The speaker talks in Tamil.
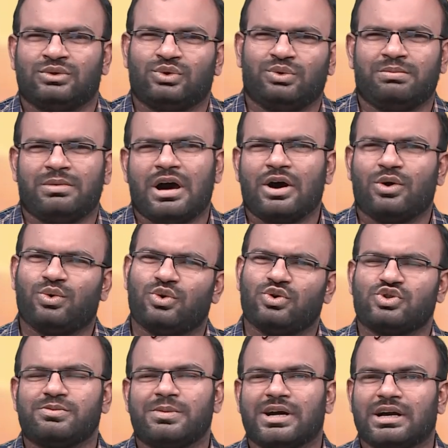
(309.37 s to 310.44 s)
ரொம்ப
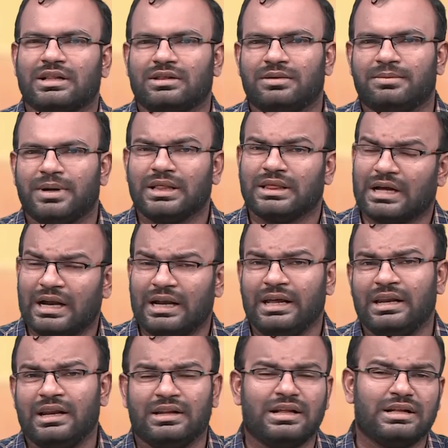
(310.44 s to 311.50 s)
ஆக்ரோஷமாக கத்தனோம்னா
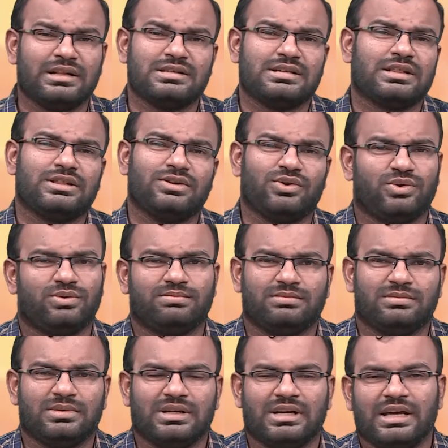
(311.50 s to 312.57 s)
தலையிலிருந்து அந்த சத்தம் வரும்
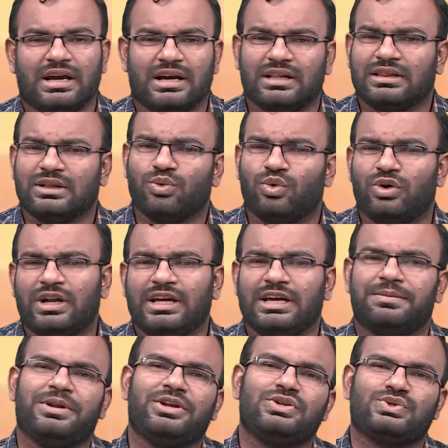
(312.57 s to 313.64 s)
இல்லையா அதைத்தான் உலை
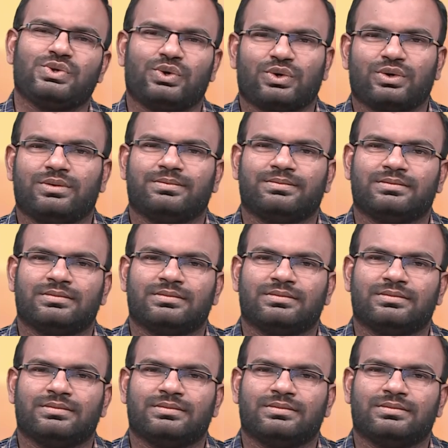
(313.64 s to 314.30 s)
அப்படின்னு சொல்கிறோம்